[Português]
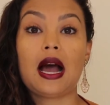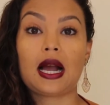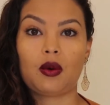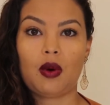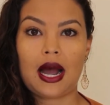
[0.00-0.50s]

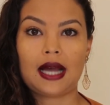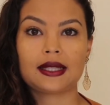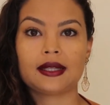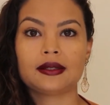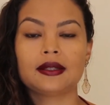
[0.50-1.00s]
A
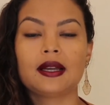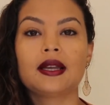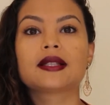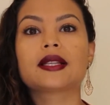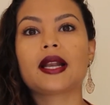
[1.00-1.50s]
quarta
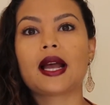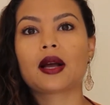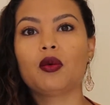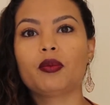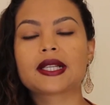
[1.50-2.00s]
será
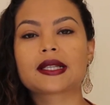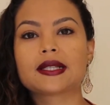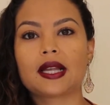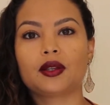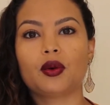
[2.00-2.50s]
com o
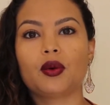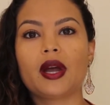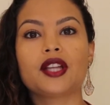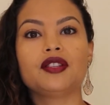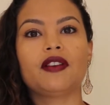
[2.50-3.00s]
pesquisador
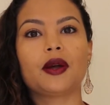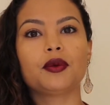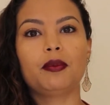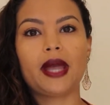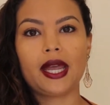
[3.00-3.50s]

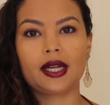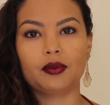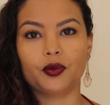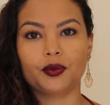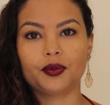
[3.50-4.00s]
Edivaldo
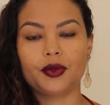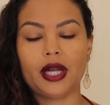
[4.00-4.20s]
Bergamo,